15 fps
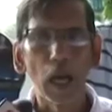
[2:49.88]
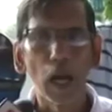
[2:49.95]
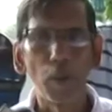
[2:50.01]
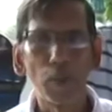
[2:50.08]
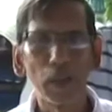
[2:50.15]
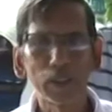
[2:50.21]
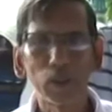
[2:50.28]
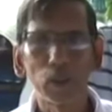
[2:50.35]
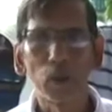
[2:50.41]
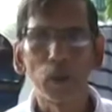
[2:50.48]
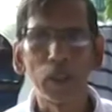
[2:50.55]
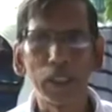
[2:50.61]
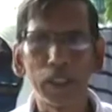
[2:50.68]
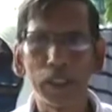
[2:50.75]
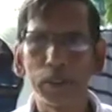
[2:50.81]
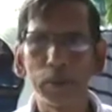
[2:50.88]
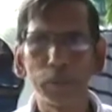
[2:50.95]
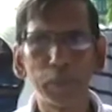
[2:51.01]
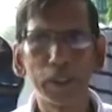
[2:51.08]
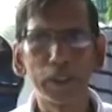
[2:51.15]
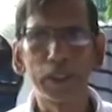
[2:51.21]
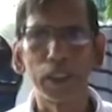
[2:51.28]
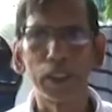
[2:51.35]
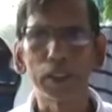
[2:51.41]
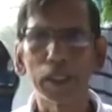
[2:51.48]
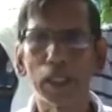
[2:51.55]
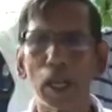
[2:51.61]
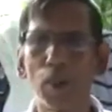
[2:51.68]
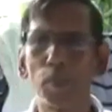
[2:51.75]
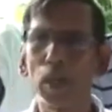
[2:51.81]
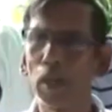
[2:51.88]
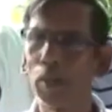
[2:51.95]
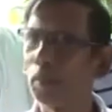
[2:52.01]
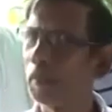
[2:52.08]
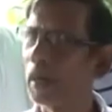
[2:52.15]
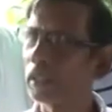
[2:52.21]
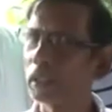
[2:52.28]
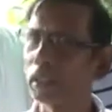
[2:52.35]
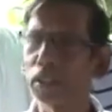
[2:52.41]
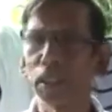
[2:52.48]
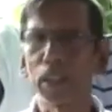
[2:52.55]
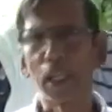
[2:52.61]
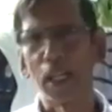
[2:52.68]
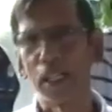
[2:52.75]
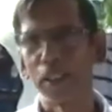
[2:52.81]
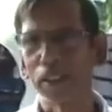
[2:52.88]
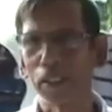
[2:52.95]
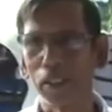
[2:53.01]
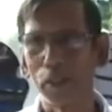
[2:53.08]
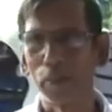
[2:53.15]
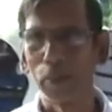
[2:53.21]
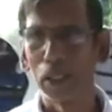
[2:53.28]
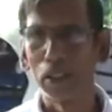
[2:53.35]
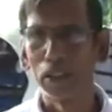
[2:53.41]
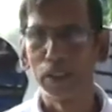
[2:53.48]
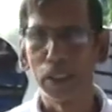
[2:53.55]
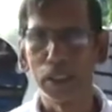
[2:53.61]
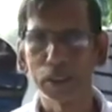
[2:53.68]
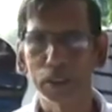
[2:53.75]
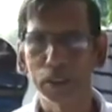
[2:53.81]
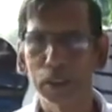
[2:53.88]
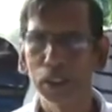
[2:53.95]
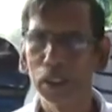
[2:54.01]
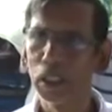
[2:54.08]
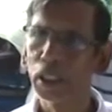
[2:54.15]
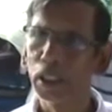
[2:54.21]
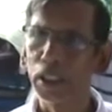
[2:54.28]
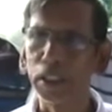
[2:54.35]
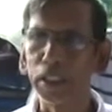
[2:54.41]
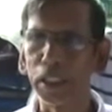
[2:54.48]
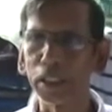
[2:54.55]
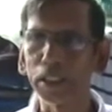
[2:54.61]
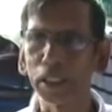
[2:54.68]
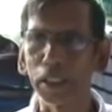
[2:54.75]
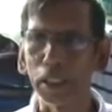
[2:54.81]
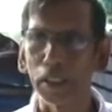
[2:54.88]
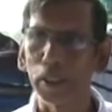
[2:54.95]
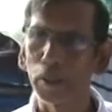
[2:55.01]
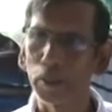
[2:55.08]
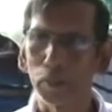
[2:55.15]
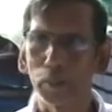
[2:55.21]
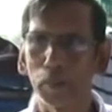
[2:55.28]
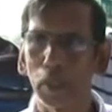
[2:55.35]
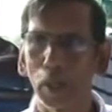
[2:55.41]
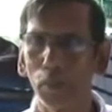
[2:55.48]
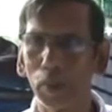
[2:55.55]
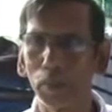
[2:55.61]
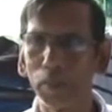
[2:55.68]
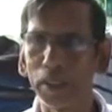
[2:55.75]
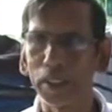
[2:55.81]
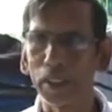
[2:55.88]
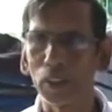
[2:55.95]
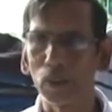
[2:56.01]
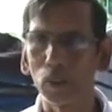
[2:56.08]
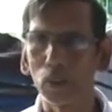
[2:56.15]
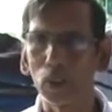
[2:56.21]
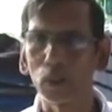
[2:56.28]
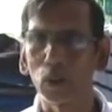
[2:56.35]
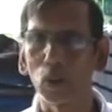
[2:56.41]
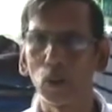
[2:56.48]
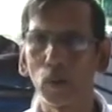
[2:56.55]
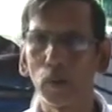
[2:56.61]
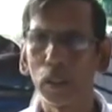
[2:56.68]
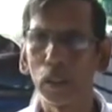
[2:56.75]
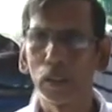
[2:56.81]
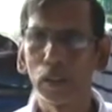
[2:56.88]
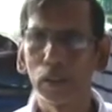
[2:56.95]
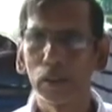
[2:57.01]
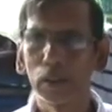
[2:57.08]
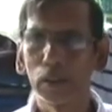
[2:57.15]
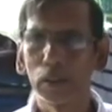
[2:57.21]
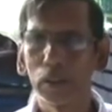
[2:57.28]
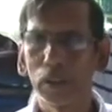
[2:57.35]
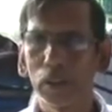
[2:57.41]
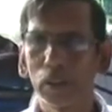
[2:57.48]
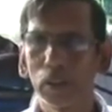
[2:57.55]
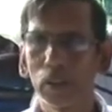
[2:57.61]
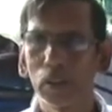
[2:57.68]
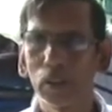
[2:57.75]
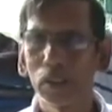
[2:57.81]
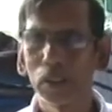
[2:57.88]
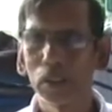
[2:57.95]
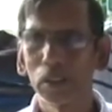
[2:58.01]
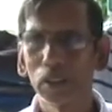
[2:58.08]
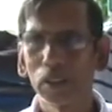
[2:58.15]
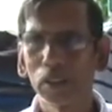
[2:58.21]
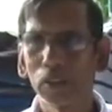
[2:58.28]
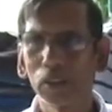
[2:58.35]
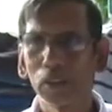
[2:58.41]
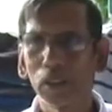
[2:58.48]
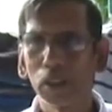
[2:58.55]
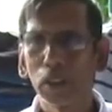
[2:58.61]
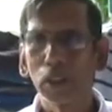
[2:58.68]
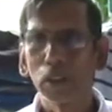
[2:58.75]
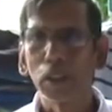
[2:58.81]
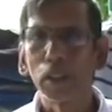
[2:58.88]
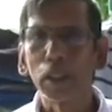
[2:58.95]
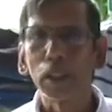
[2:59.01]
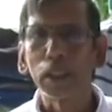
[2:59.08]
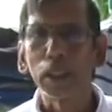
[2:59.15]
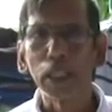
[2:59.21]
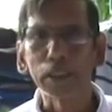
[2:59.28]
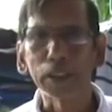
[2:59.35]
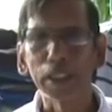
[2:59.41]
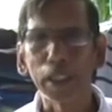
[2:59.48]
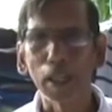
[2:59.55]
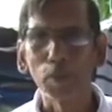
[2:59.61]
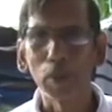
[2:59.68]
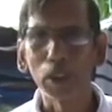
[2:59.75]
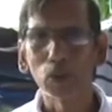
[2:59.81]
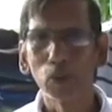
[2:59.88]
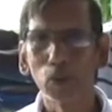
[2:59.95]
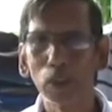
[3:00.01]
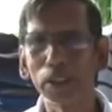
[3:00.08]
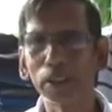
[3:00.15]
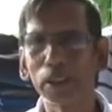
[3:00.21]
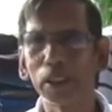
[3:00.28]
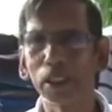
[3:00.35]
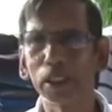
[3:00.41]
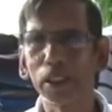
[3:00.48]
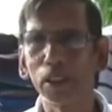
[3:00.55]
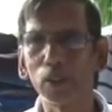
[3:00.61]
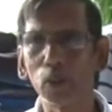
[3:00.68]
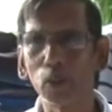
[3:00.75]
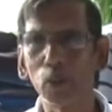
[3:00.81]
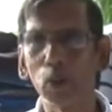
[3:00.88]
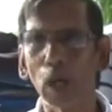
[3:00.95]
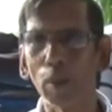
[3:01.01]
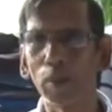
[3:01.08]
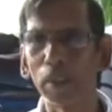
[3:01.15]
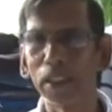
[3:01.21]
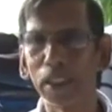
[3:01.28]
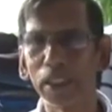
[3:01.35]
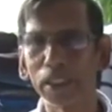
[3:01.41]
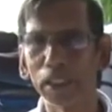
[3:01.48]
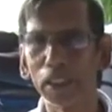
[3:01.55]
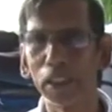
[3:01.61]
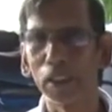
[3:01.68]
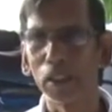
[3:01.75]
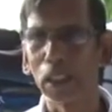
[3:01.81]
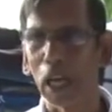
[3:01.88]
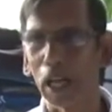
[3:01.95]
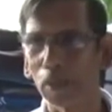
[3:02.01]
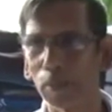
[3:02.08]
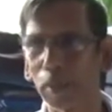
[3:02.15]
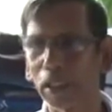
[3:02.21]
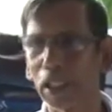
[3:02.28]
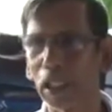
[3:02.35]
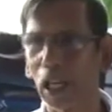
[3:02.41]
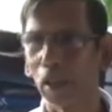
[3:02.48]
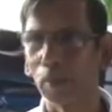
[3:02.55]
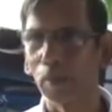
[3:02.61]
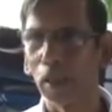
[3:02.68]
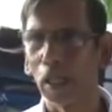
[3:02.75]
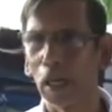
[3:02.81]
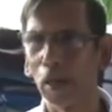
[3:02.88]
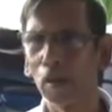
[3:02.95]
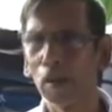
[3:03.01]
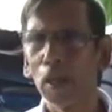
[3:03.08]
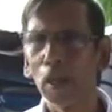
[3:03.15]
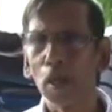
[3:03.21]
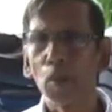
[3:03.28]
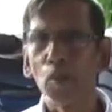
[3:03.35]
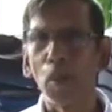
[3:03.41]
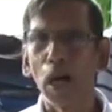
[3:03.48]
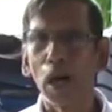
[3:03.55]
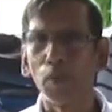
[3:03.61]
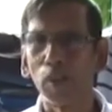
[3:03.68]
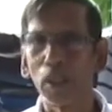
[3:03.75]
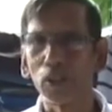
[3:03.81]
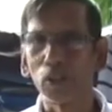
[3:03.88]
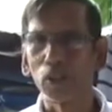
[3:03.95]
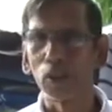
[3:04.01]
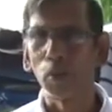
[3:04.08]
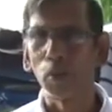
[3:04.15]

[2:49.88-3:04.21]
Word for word: আমার তো এই বিজনেস আমরা মার্কেট থেকে হাট থেকে মাল নিয়ে আসি নিয়ে এসে এখানে আমরা বিক্রি করি তো আপনি জানেন যে এরকম জিএসটি দিতে হচ্ছে না সেটা আমরা শুনেছি কিন্তু আমাদের কি লাগবে কি লাগবে না বা আমরা যদি